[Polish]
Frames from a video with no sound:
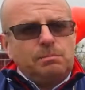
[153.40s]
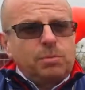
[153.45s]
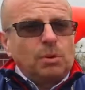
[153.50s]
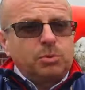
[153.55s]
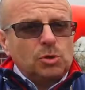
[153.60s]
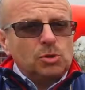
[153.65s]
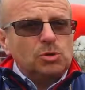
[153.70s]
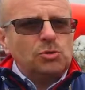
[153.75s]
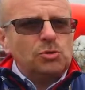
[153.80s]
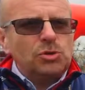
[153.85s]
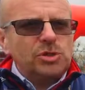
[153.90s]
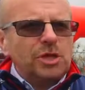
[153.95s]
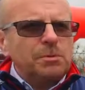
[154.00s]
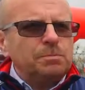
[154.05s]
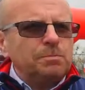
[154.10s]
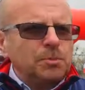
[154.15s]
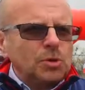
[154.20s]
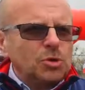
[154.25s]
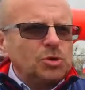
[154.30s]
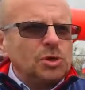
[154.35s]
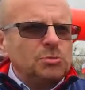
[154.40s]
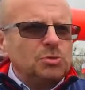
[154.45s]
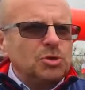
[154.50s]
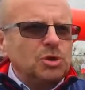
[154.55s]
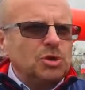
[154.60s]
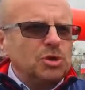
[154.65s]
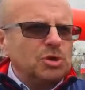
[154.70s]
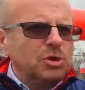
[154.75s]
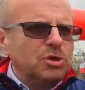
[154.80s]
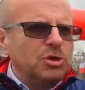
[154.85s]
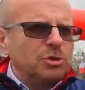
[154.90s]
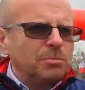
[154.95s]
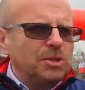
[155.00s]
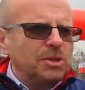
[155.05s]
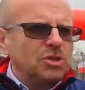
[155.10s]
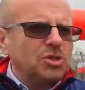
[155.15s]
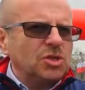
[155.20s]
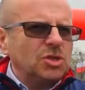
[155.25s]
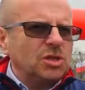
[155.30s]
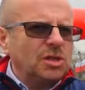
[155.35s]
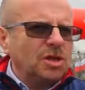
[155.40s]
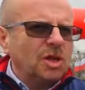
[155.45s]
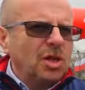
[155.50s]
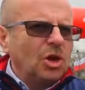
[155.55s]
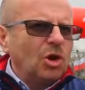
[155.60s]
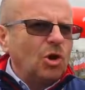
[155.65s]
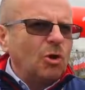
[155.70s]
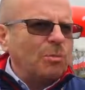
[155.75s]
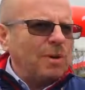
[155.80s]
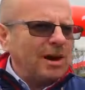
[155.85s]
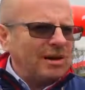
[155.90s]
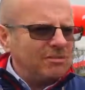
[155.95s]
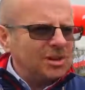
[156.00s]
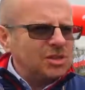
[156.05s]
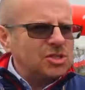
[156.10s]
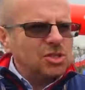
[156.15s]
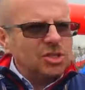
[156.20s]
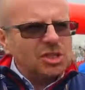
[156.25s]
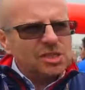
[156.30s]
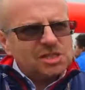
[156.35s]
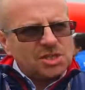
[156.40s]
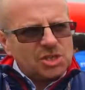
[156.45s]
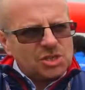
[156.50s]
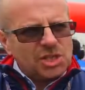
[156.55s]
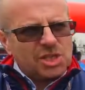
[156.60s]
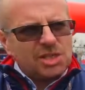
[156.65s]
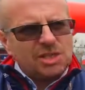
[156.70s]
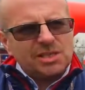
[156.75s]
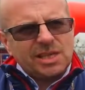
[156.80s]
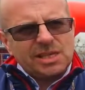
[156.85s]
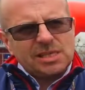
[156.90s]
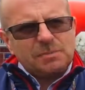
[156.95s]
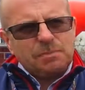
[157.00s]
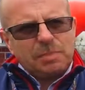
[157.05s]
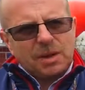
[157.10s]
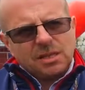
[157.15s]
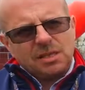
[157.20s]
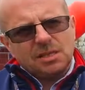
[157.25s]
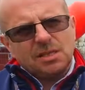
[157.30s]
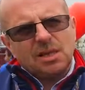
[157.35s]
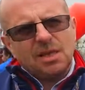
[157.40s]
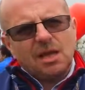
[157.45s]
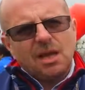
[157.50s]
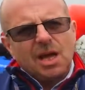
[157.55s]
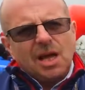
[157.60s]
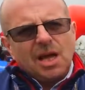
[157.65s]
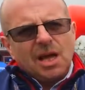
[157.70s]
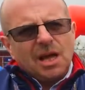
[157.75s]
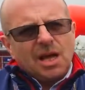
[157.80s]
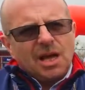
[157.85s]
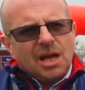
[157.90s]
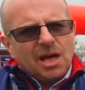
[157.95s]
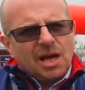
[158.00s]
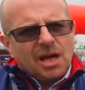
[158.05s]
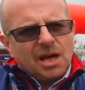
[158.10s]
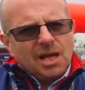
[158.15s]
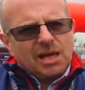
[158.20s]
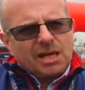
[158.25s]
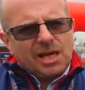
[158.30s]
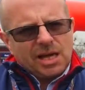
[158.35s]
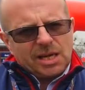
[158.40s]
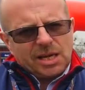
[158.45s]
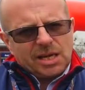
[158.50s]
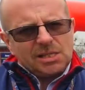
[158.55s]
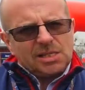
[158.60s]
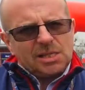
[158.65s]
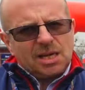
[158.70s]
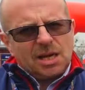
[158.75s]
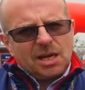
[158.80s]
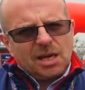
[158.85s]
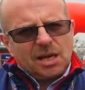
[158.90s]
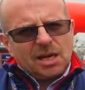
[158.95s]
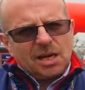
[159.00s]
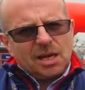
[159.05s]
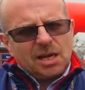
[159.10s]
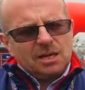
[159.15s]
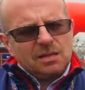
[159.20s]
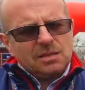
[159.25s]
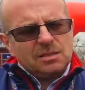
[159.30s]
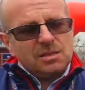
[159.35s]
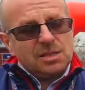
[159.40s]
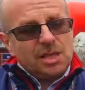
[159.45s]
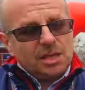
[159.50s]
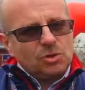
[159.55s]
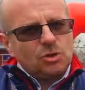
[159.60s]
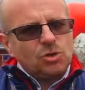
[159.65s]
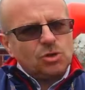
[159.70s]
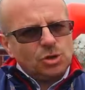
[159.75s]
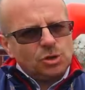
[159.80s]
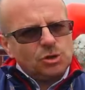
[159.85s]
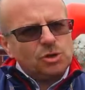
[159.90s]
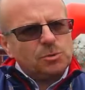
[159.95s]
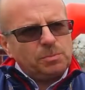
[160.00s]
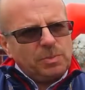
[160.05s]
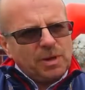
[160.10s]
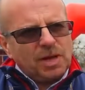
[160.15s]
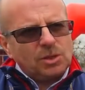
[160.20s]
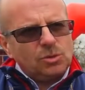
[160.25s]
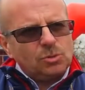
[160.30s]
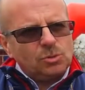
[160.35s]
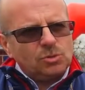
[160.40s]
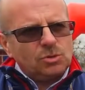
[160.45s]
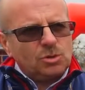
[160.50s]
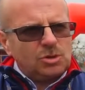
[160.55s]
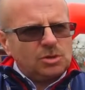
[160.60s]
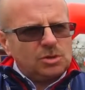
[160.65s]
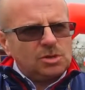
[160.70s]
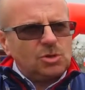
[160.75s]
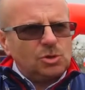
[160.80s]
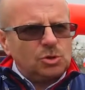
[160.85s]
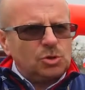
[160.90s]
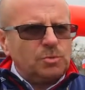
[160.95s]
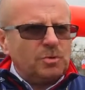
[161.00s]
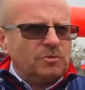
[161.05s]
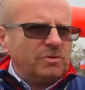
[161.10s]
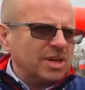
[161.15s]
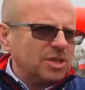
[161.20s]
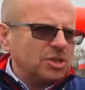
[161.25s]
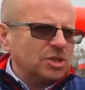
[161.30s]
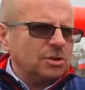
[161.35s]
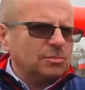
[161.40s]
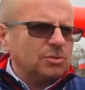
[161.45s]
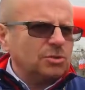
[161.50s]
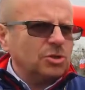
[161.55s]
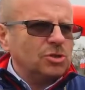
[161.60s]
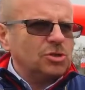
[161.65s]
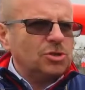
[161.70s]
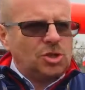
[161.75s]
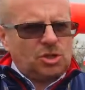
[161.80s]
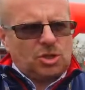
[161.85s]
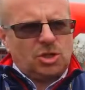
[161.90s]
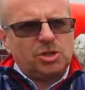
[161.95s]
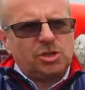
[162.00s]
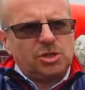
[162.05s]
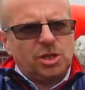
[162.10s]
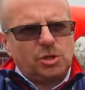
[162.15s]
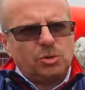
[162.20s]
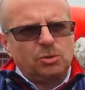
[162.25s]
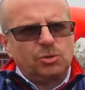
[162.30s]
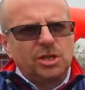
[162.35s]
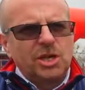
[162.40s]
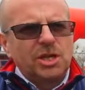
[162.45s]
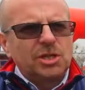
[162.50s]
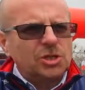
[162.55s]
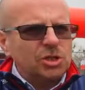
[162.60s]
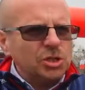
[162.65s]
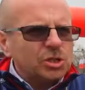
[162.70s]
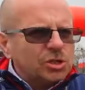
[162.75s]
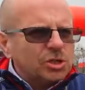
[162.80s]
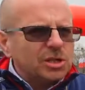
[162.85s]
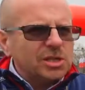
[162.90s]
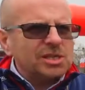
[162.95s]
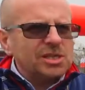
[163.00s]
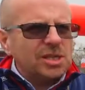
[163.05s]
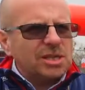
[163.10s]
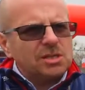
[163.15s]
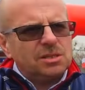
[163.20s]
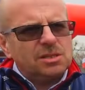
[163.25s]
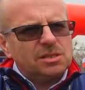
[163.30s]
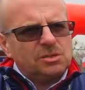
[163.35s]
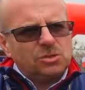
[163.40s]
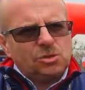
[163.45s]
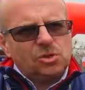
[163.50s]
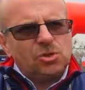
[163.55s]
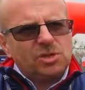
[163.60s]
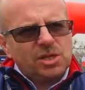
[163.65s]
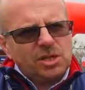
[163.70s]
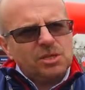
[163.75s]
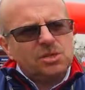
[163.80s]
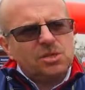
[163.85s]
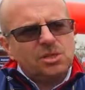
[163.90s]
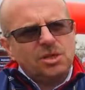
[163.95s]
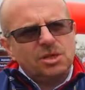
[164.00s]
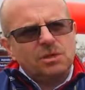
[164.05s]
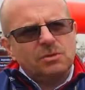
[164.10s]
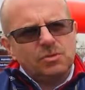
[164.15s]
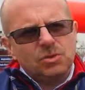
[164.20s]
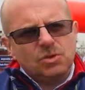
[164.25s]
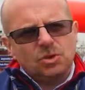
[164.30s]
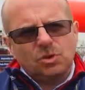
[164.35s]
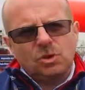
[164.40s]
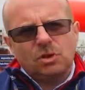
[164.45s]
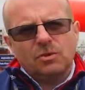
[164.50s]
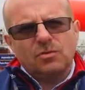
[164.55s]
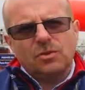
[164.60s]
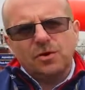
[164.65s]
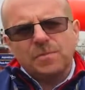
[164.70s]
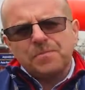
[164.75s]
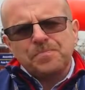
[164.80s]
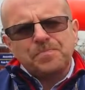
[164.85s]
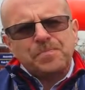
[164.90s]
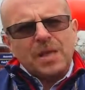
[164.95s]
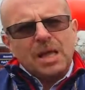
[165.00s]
po prostu z tej prostej przyczyny, że będzie obawa, że ten zderzak jednak spadnie a kara za, za to, że on spadł, no jest dość poważna, bo to jest 10 sekund, czyli tyle za in, co za incydent wyścigowy.